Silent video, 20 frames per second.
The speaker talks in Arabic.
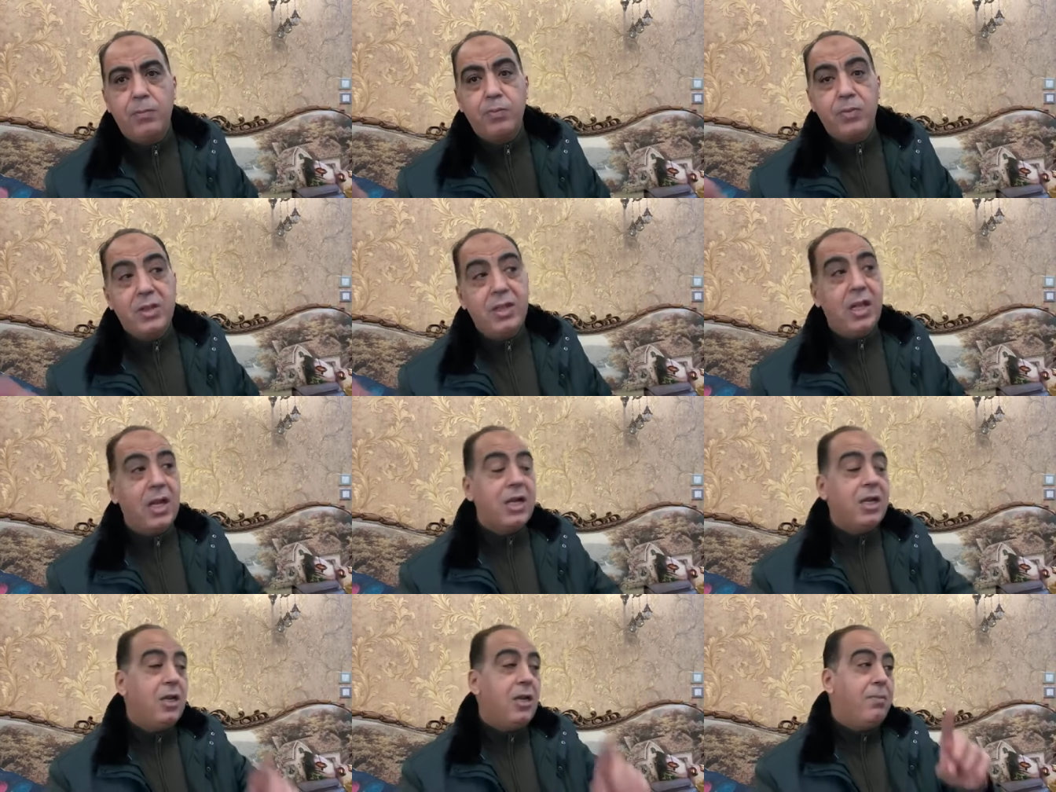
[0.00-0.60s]

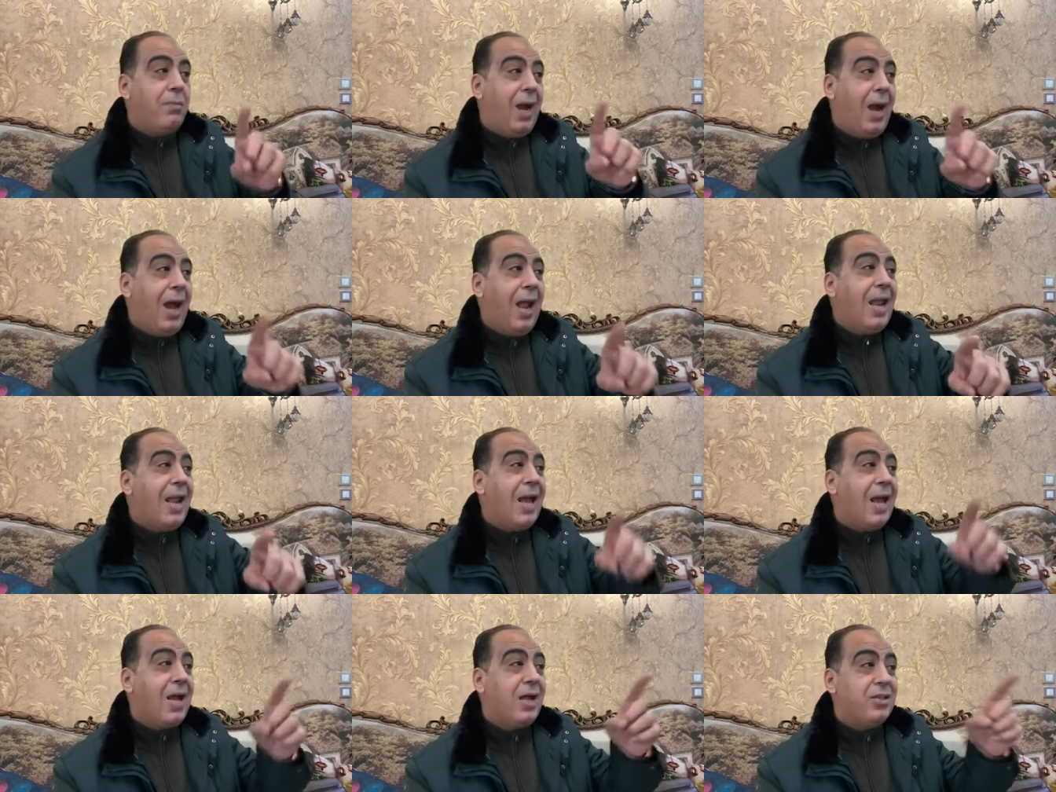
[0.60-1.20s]
لكن
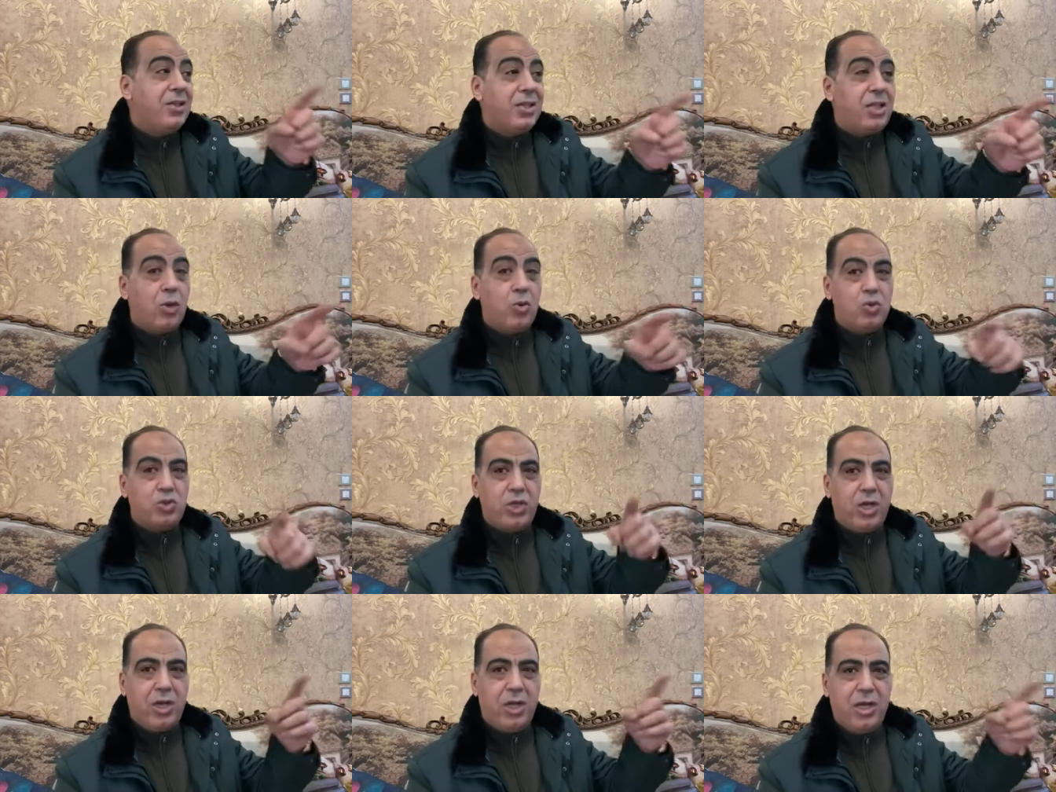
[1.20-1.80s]
المحله خدتك
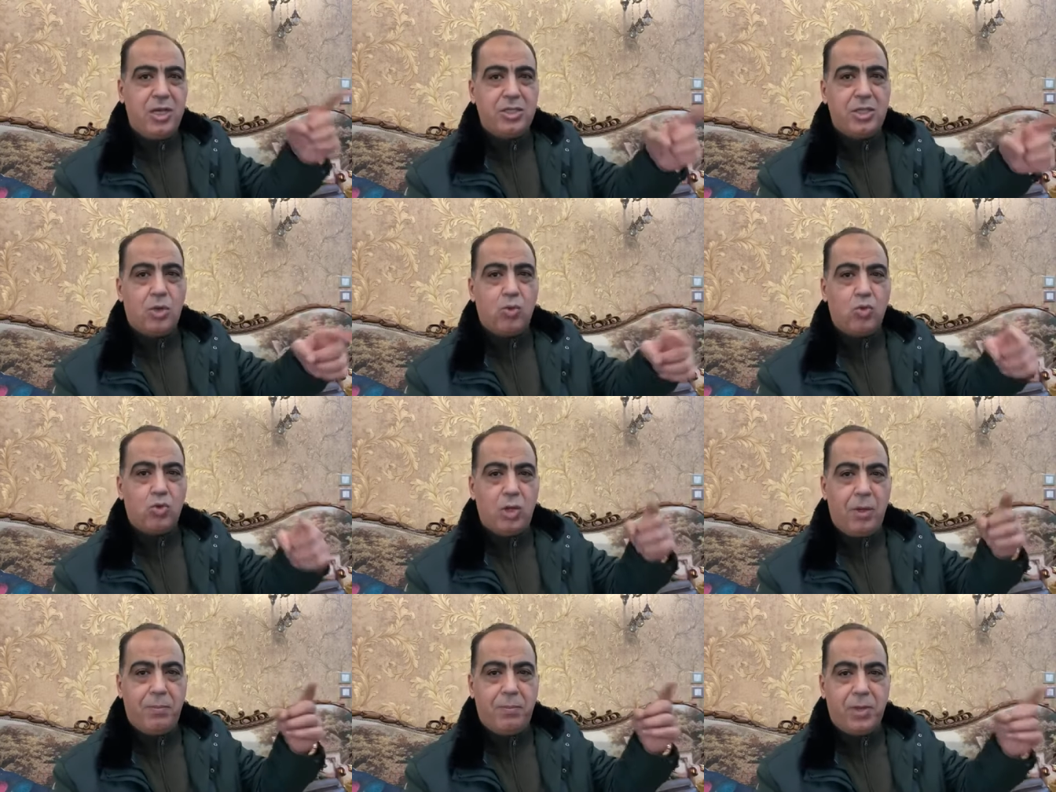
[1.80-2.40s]
وشغلتك
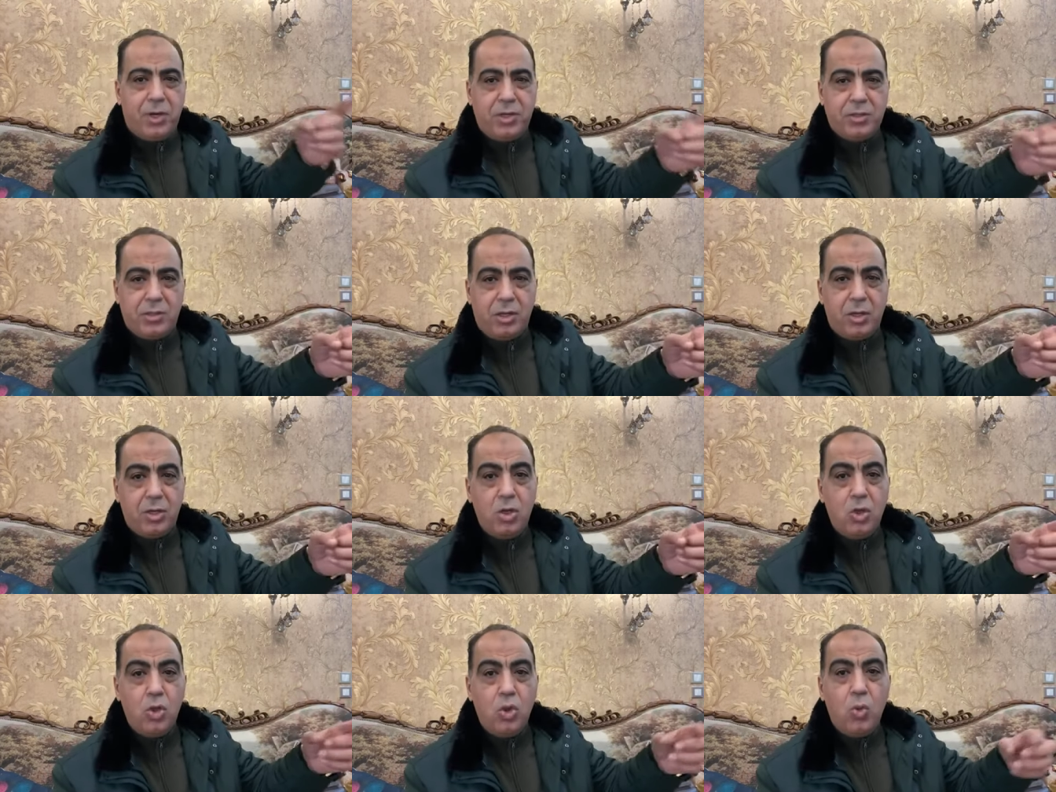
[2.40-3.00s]
وكبرتك
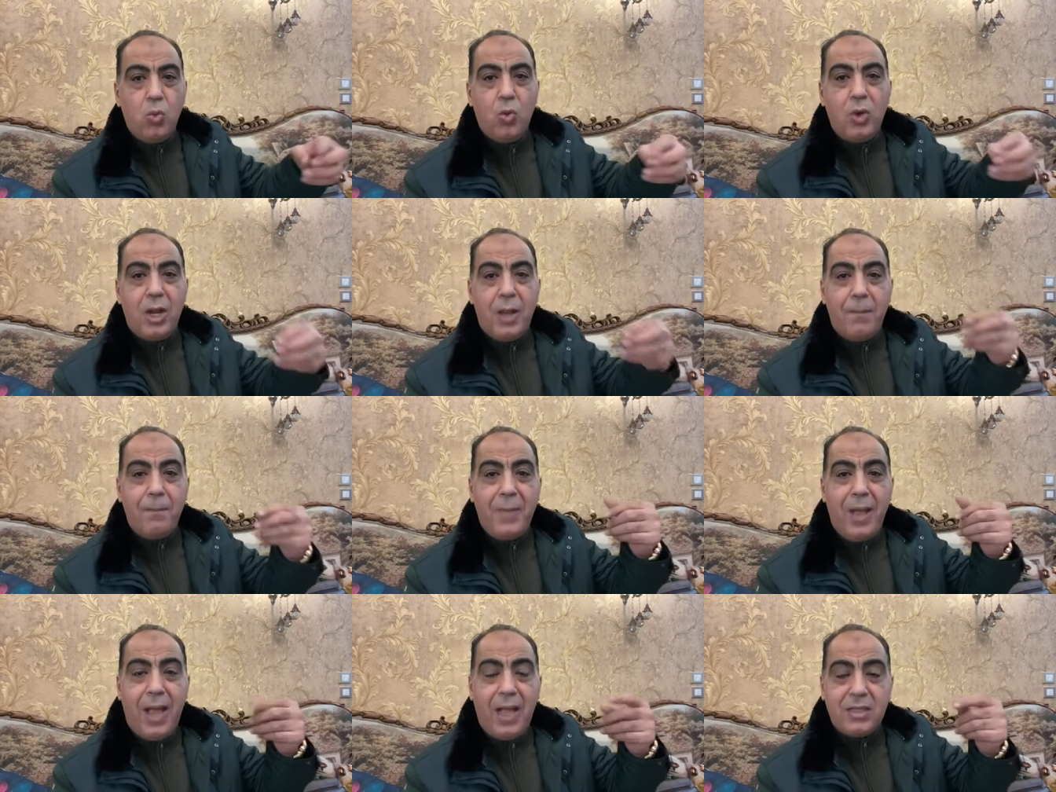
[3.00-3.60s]

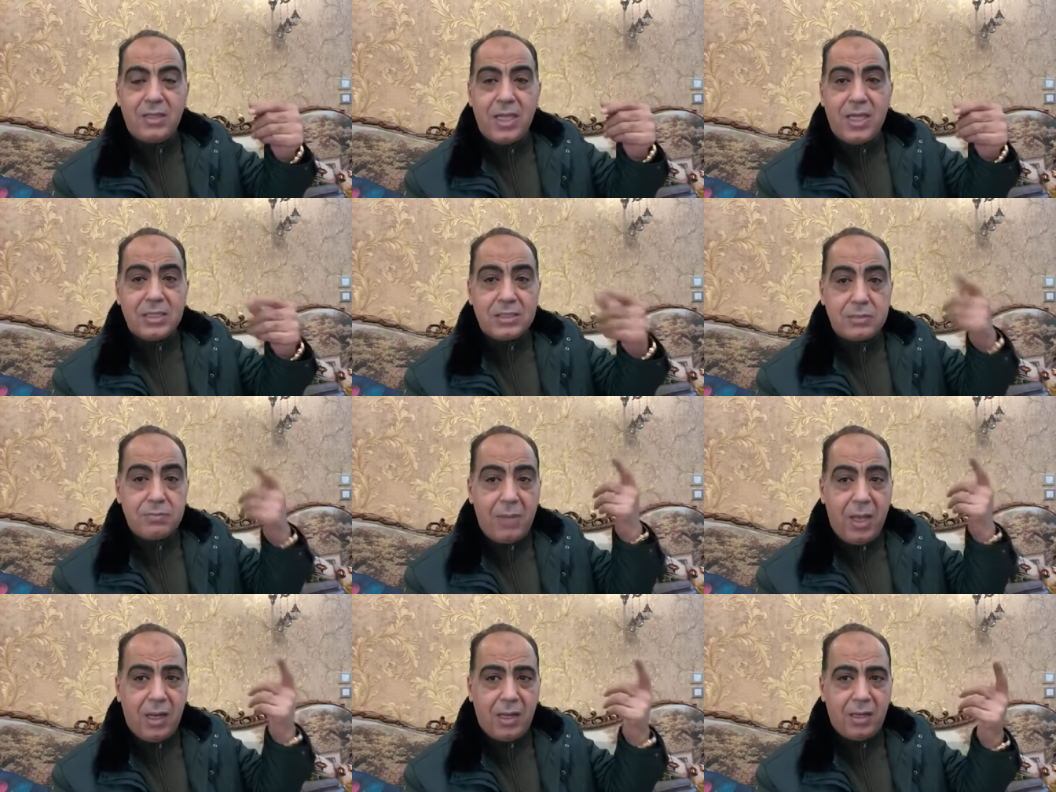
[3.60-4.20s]
ولمعت
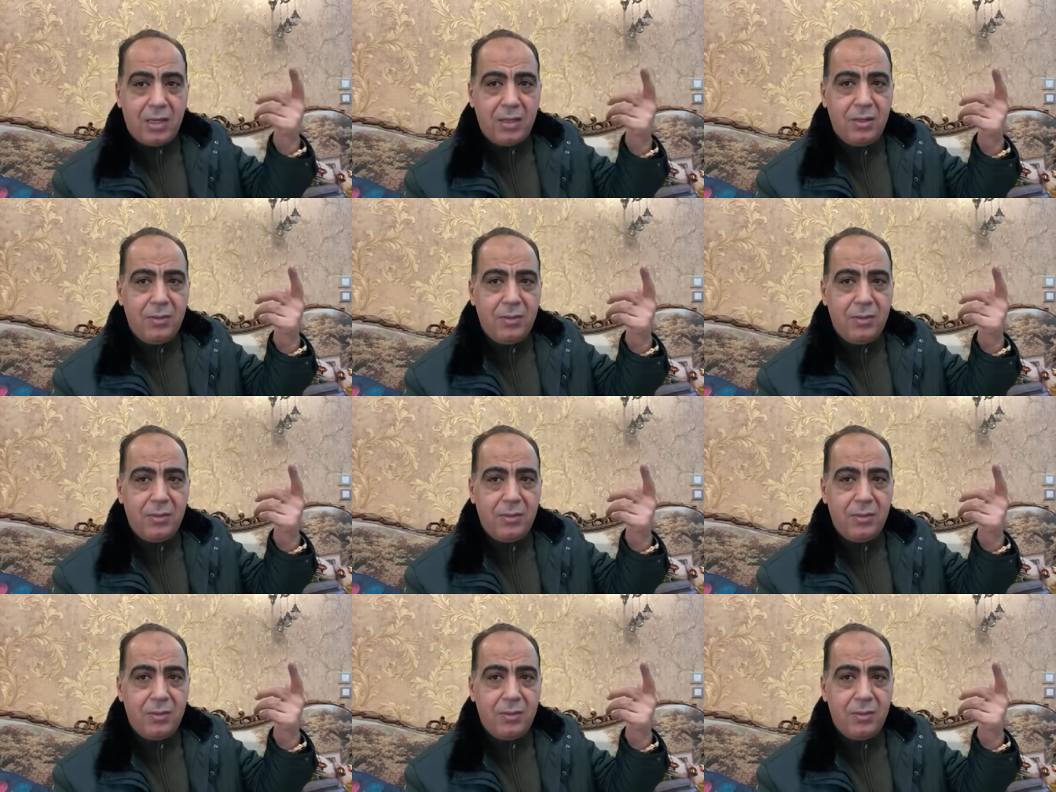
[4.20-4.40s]
اسمك